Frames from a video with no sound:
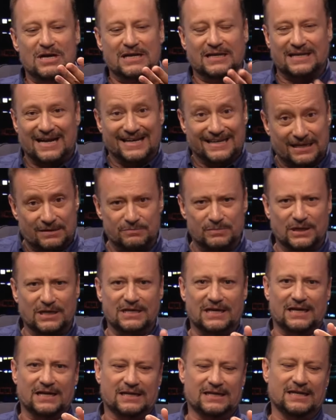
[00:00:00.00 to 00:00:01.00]
caigan bien
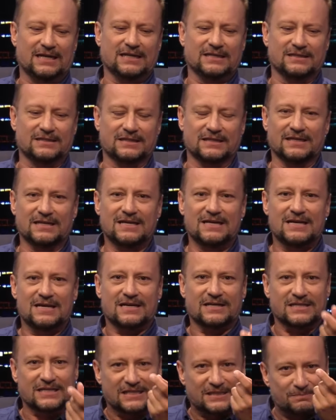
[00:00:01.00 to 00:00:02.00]
a la gente,
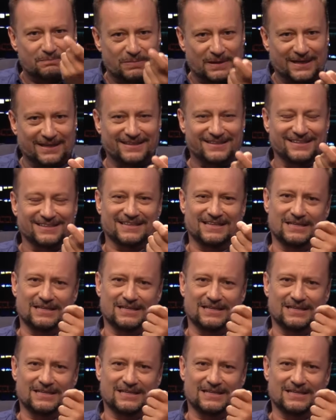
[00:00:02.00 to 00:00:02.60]
respeten